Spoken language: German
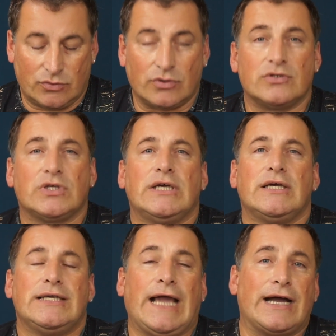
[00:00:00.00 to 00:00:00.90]
Und
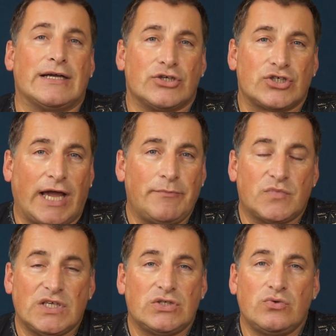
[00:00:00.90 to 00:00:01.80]
ja,
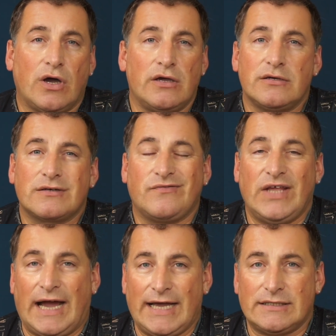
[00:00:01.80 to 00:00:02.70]
schreibt nicht nur
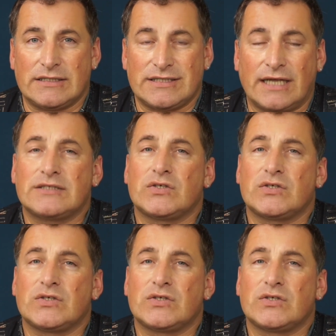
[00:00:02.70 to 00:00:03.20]
irgendwie einen Satz,